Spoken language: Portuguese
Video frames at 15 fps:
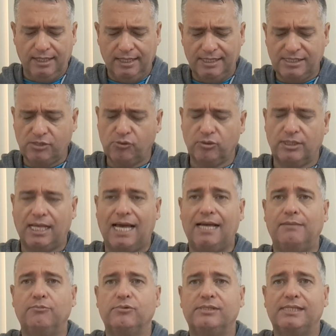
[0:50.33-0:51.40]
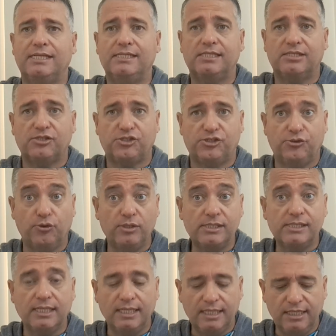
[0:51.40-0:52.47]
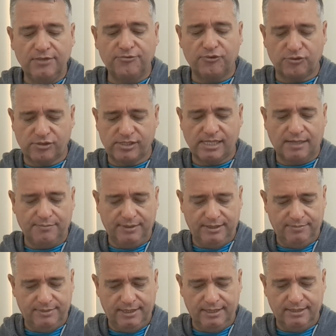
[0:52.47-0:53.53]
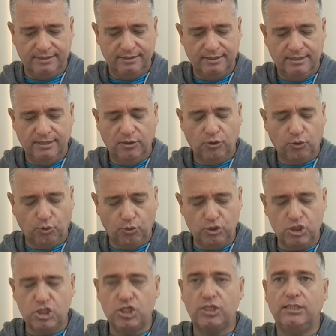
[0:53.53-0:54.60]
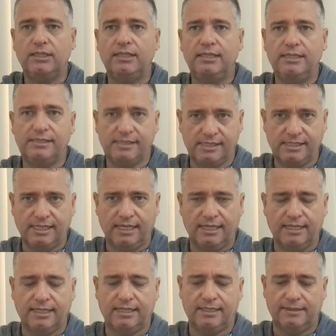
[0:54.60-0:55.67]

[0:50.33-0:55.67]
estudarmos estes dois livros da Bíblia, Ruth e Esther.